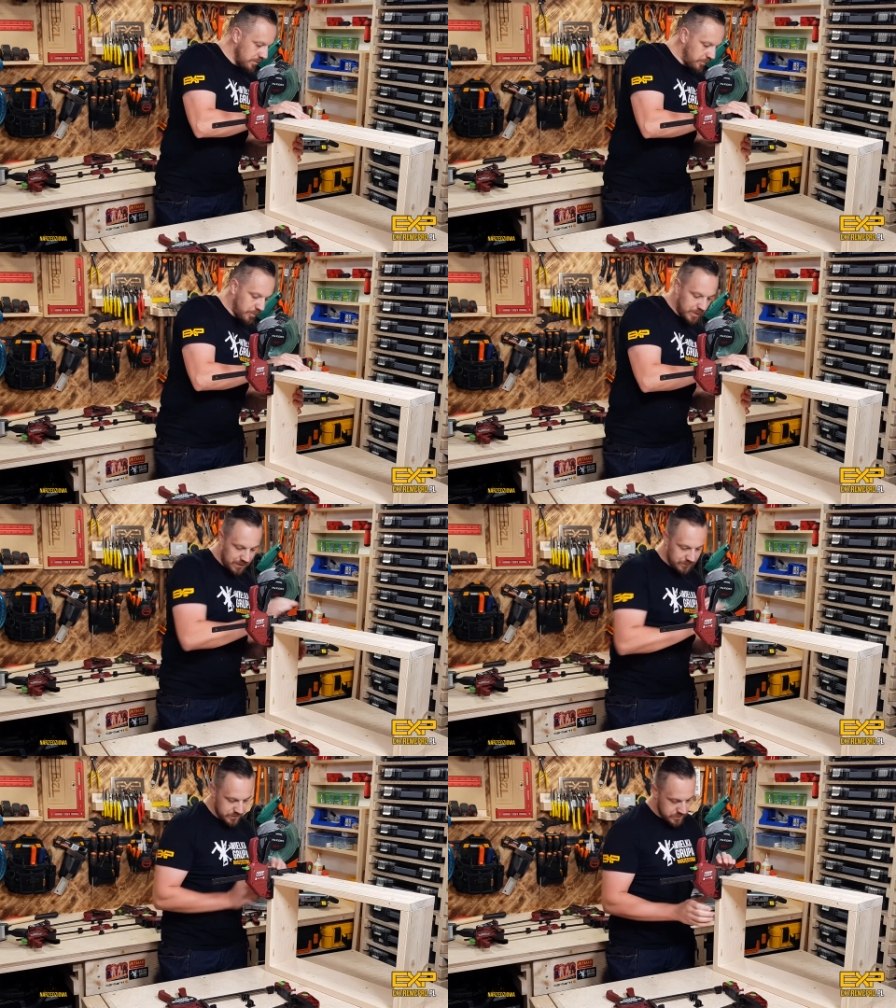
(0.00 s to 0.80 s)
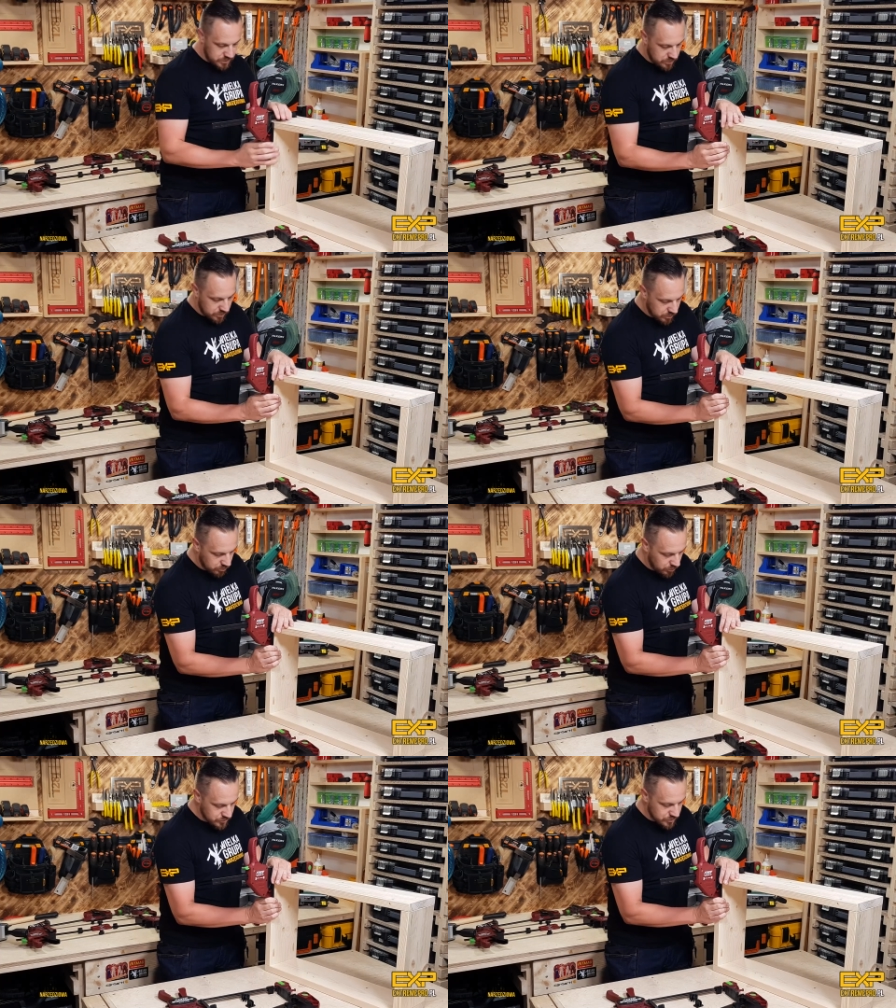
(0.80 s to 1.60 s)
poprawić
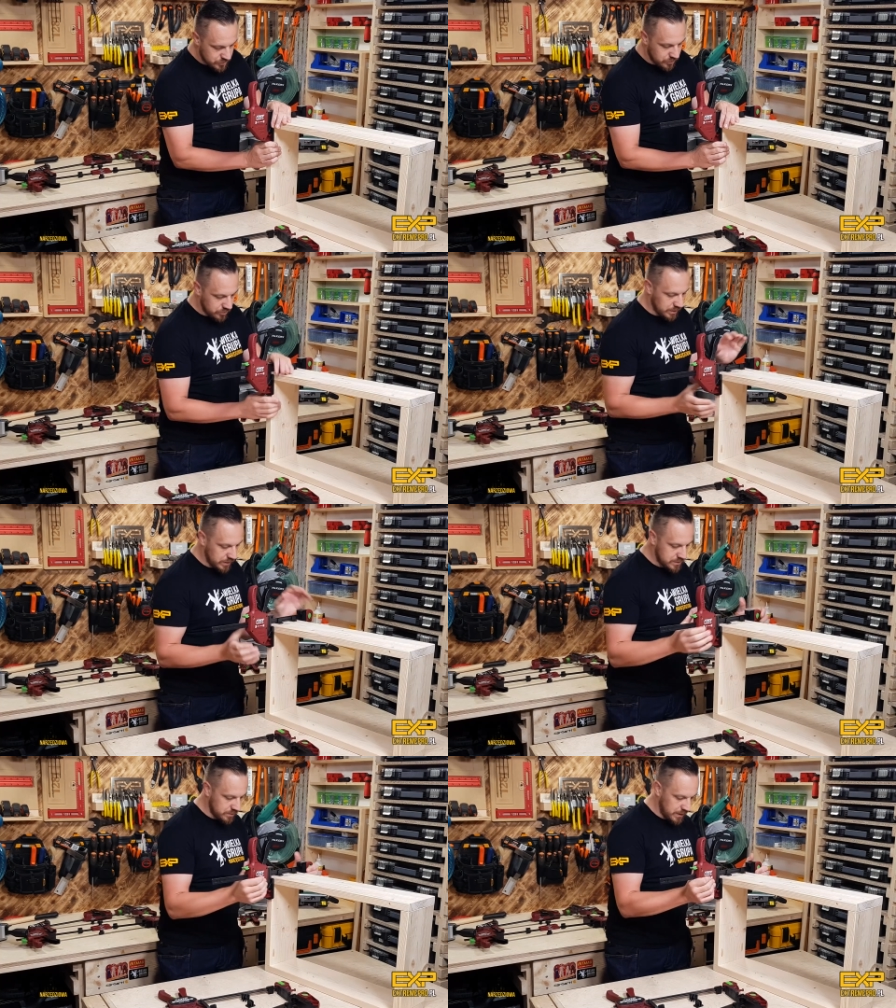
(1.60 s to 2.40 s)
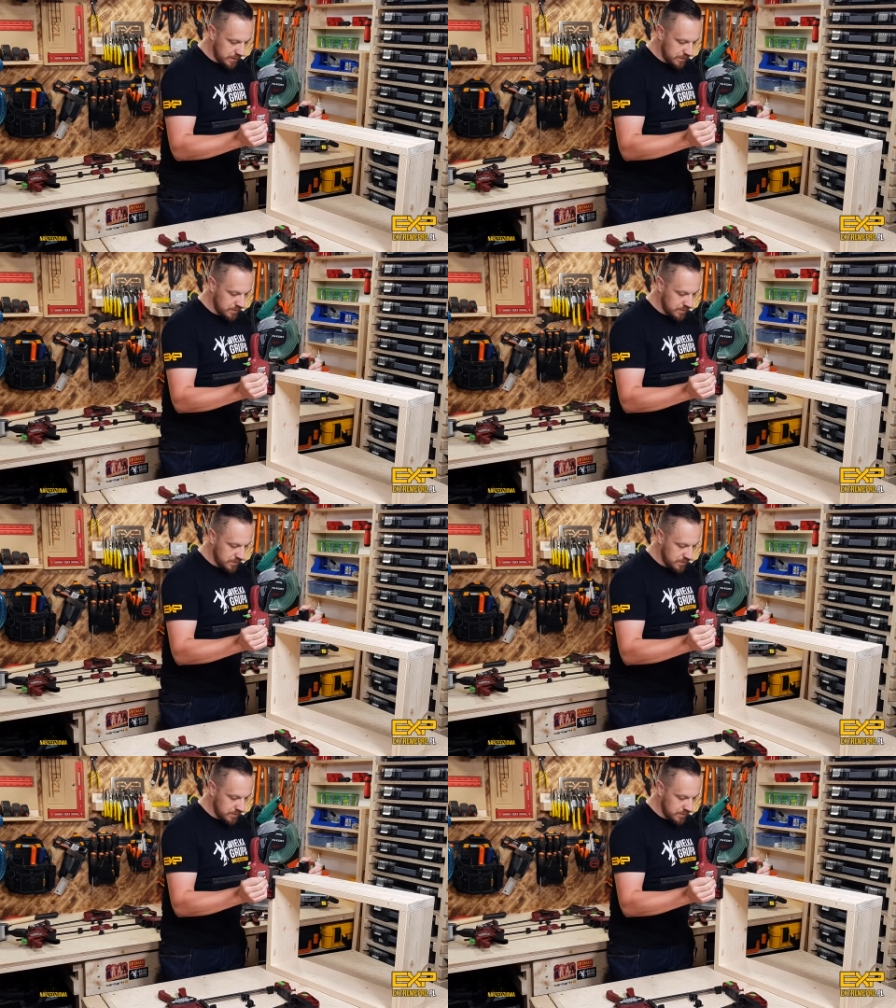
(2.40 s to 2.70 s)
ułożyć go tutaj, co nie?